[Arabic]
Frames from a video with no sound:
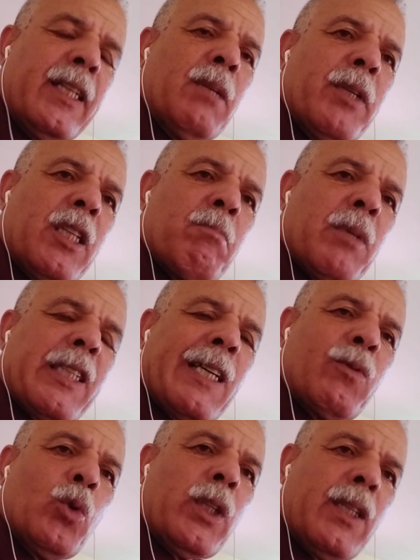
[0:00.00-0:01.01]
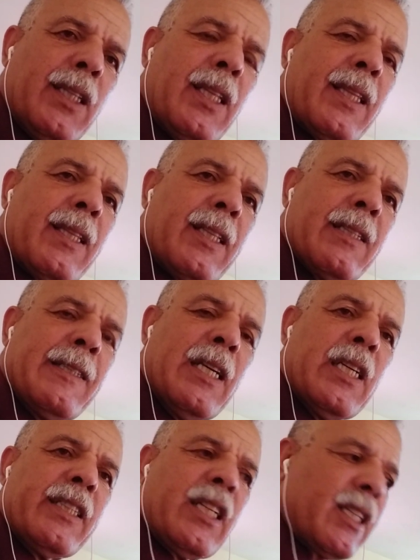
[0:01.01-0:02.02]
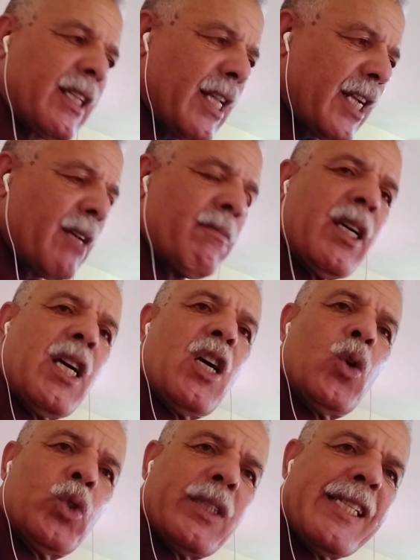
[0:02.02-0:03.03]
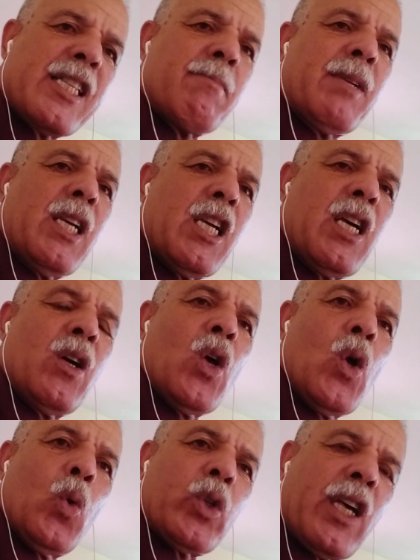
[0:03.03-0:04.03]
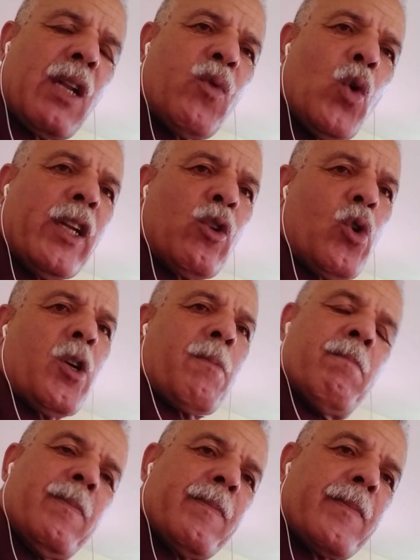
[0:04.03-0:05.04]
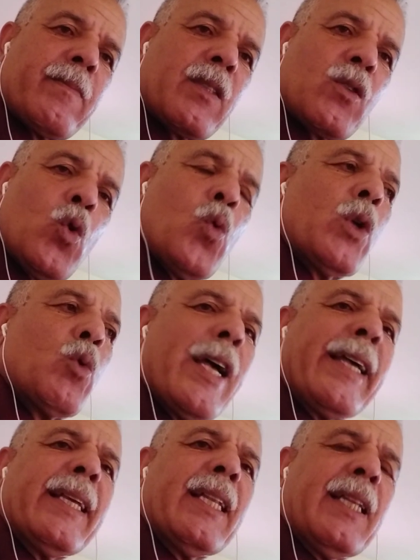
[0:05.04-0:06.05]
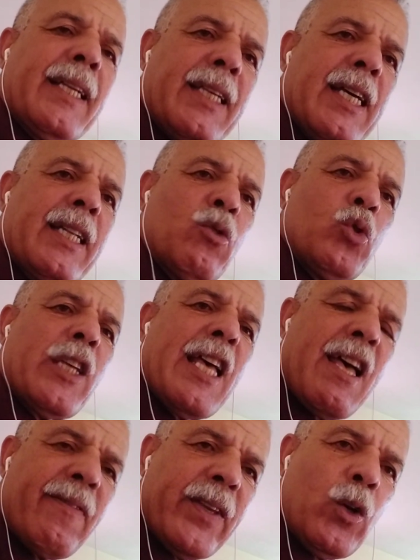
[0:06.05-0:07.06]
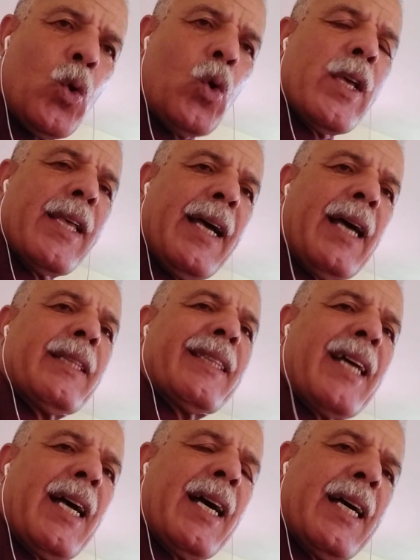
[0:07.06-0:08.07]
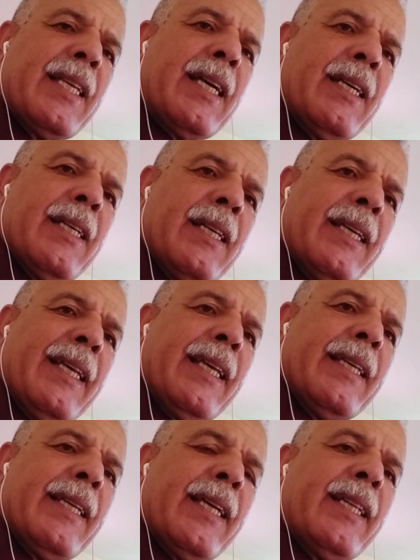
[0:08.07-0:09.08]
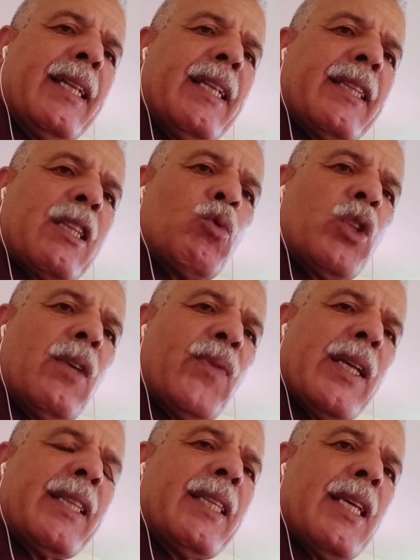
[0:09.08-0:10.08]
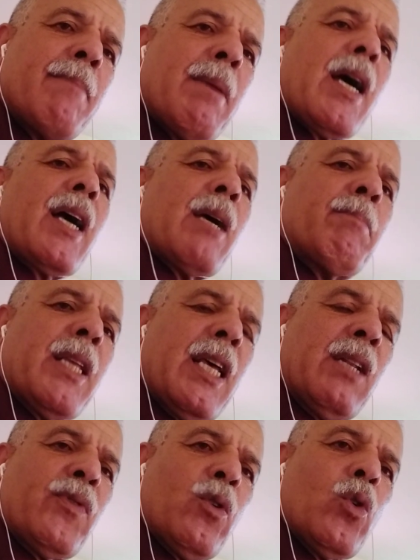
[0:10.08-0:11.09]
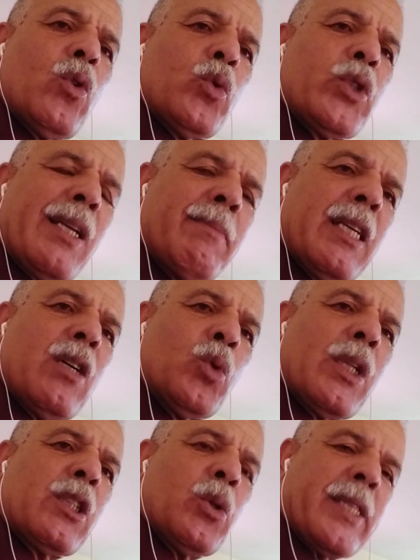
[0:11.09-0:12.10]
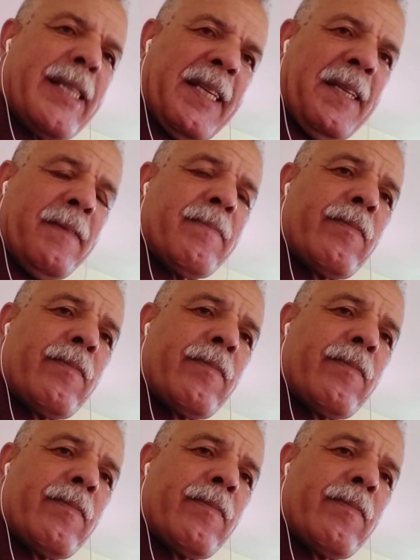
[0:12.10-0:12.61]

لان بنادم ما تعرفوه حتى تتلاقى معاه وتجلس معاه وتعرفوا عن قرب هو الوحيد اللي كان يدافع عن ضحايا يعني التوظيفات ديال ما قبل 1993